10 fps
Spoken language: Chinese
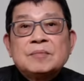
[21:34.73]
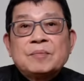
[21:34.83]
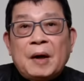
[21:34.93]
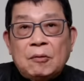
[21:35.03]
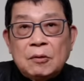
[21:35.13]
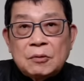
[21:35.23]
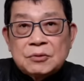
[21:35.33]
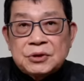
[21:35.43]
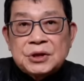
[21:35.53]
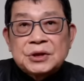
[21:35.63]
包
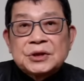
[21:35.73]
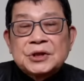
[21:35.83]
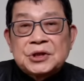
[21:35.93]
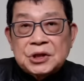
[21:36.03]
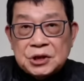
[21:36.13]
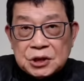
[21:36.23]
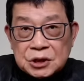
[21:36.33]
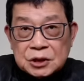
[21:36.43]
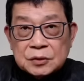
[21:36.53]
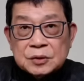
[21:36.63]
容性的经济
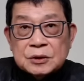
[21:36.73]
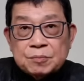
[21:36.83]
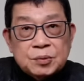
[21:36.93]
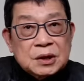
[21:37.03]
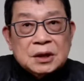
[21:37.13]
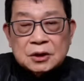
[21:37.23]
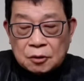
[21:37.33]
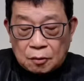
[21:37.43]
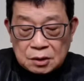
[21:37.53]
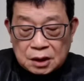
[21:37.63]
制度是不可
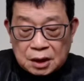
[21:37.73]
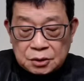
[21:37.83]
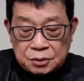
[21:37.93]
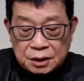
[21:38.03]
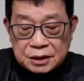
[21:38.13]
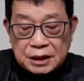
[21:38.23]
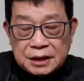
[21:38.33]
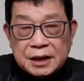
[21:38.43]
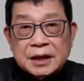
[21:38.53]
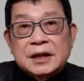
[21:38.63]
同日而语的，这一
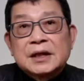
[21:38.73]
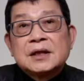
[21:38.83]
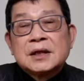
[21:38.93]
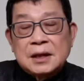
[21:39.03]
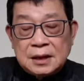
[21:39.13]
点可能